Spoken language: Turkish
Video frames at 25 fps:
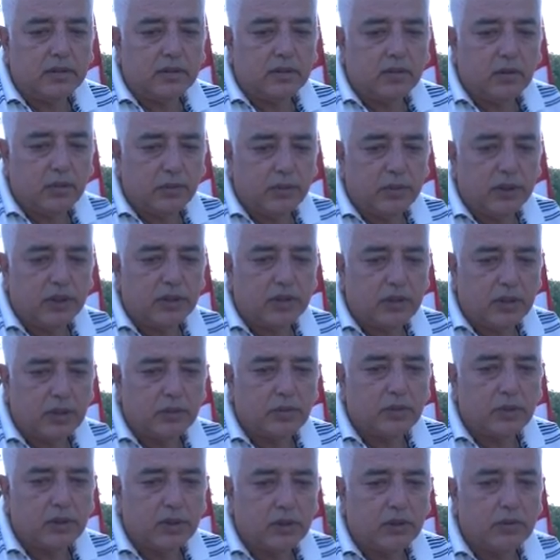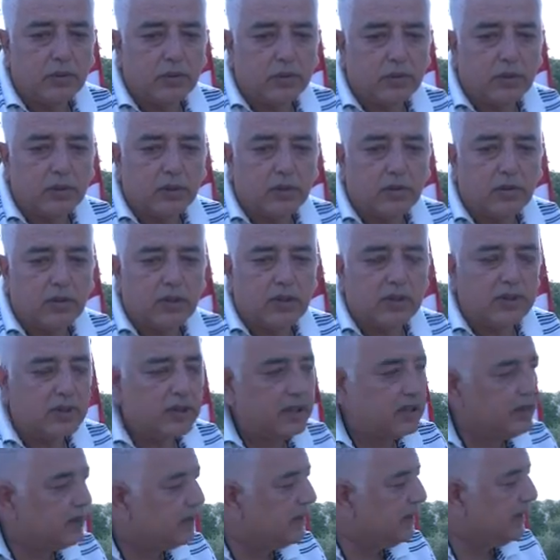15 ee, e, Temmuz'da 4 yıl
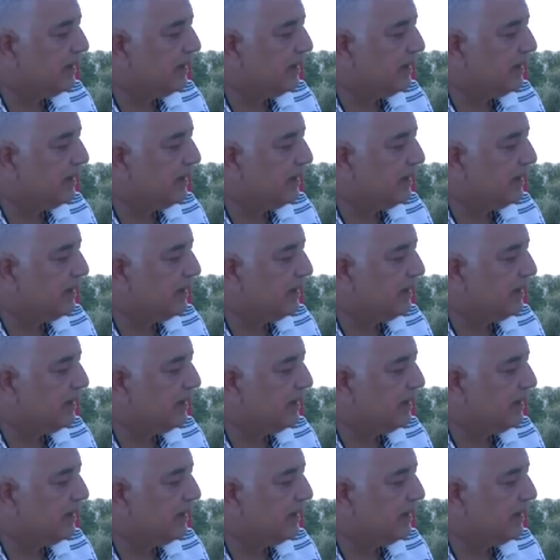olacak.